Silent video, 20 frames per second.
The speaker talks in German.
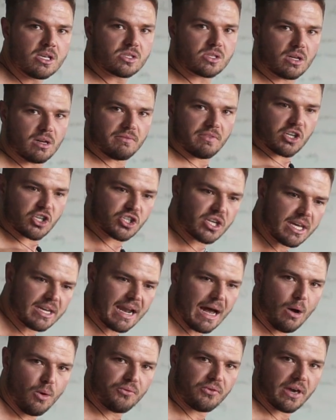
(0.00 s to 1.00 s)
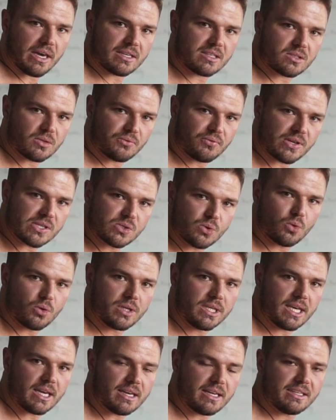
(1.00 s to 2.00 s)
sondern wir stehen aufrecht und versuchen
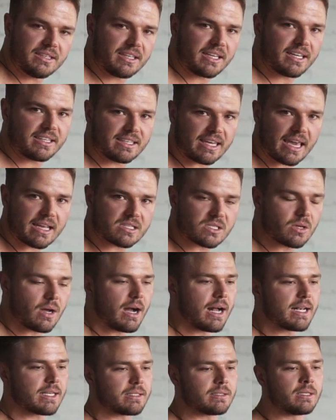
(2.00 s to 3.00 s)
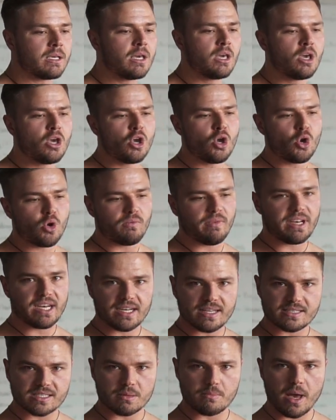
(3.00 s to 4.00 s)
hier Integrität zu halten. Und wenn ihr
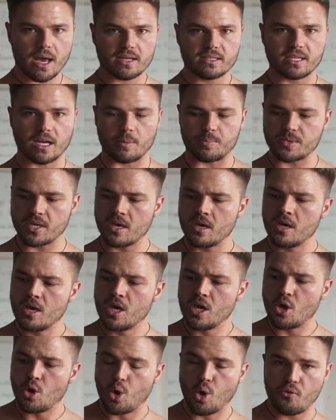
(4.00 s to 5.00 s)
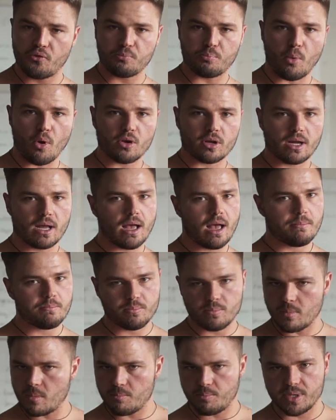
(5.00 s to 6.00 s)
das gemacht habt, Hüftbeuger
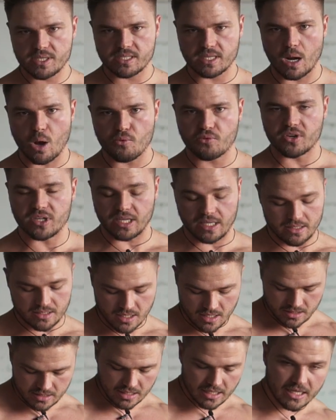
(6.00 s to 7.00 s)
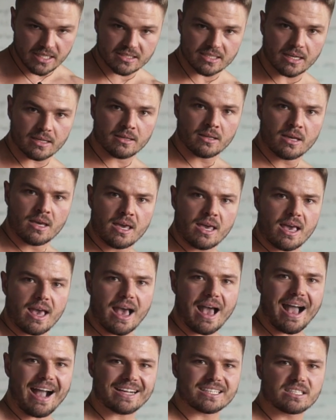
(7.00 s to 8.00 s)
ein bisschen aufgedehnt, den Hintern
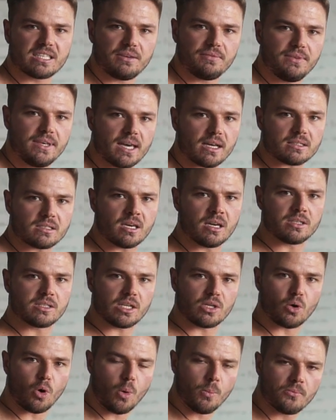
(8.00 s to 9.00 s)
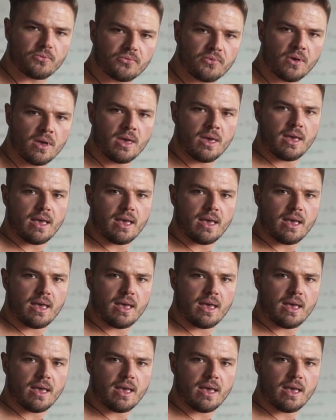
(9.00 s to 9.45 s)
aktiviert, den Rumpf